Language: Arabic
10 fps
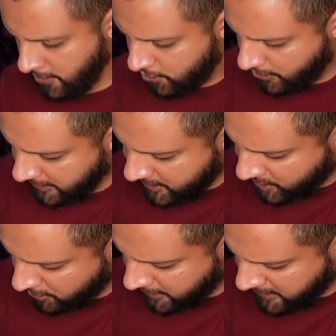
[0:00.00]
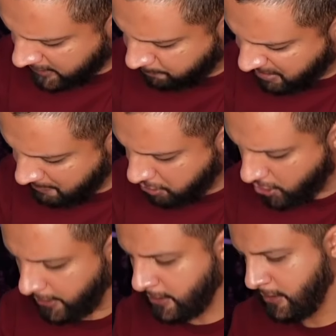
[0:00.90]
شنو هذا سونيك
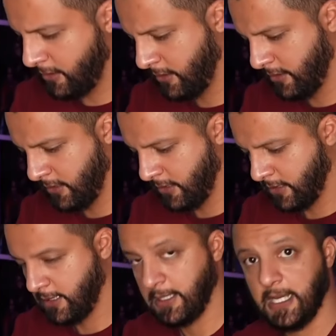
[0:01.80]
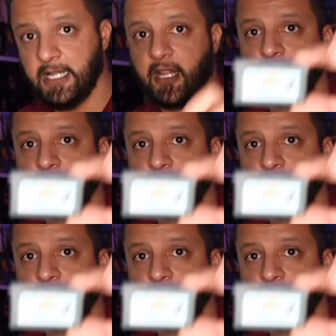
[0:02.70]
بينبول هادي